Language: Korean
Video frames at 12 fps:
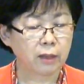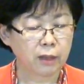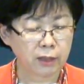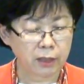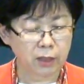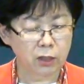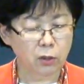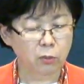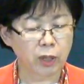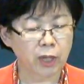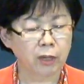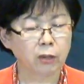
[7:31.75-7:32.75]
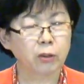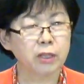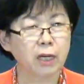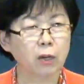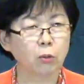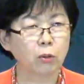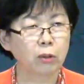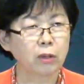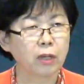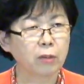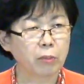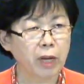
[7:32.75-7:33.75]
시험을 하는 것이라고
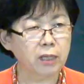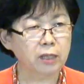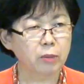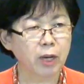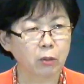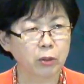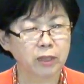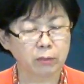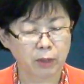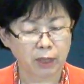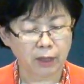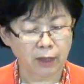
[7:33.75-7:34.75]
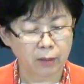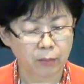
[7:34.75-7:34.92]
말씀을 하고 있습니다.